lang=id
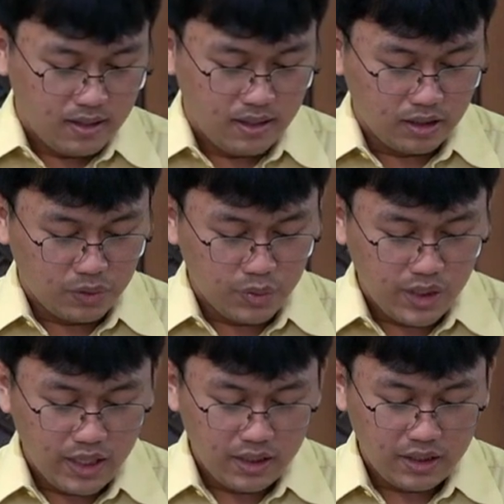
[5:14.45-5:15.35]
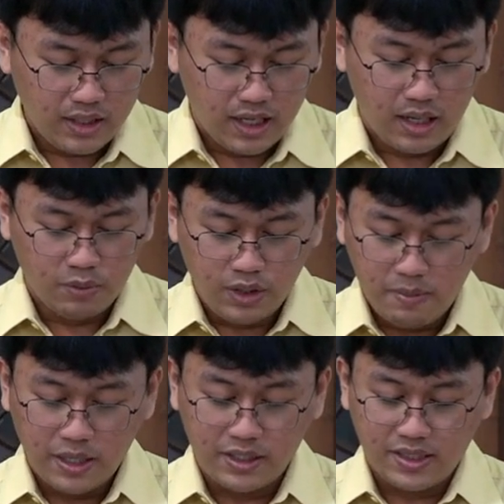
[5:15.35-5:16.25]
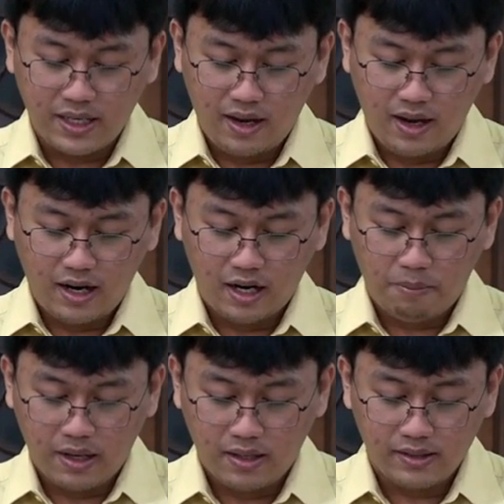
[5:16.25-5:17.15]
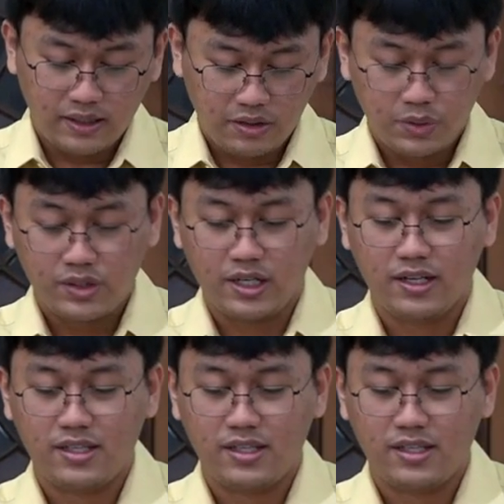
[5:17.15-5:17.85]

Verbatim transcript: Dan tentunya ini tidaklah mudah bagi saya karena pada saat itu saya